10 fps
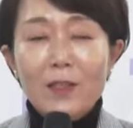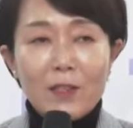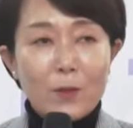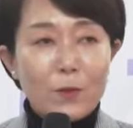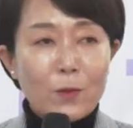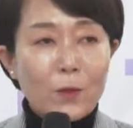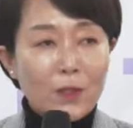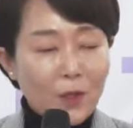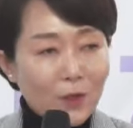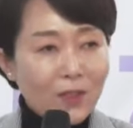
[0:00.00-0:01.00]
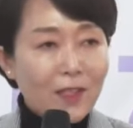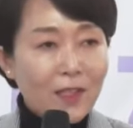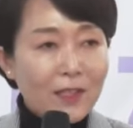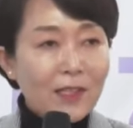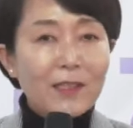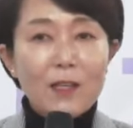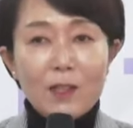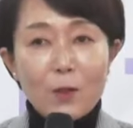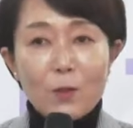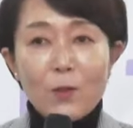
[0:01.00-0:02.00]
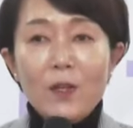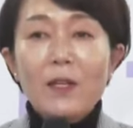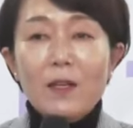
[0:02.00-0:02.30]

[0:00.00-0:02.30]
그리고 경기 창당을 하고